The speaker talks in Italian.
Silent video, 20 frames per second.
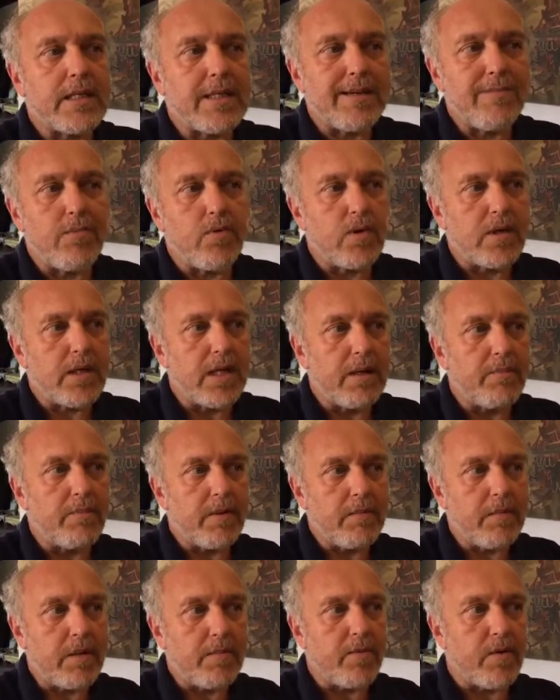siamo una delle
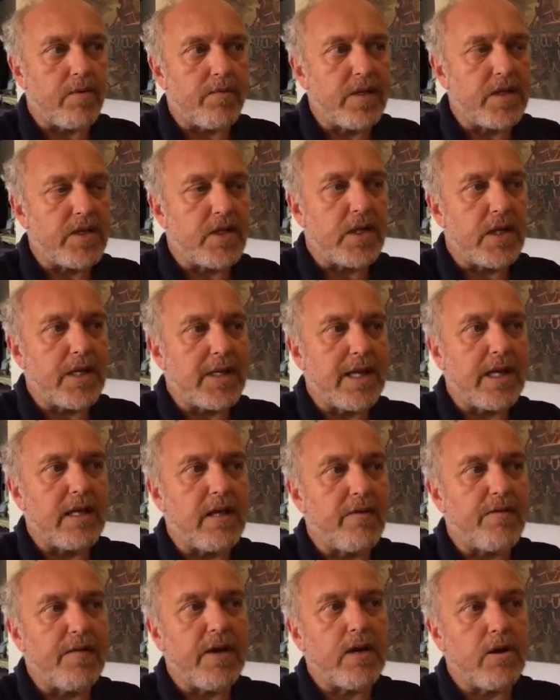prime province in
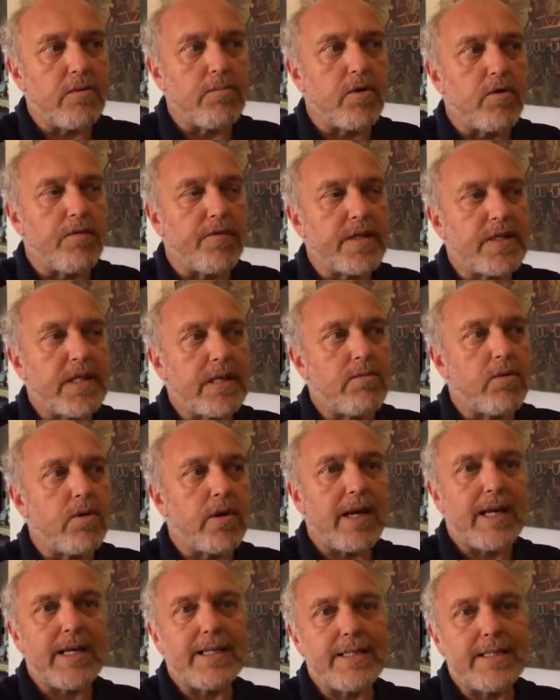Italia a farlo, ma lo facciamo
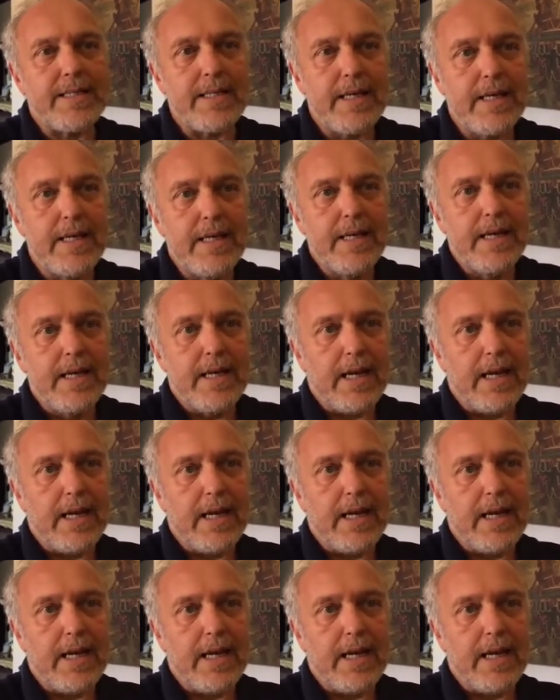grazie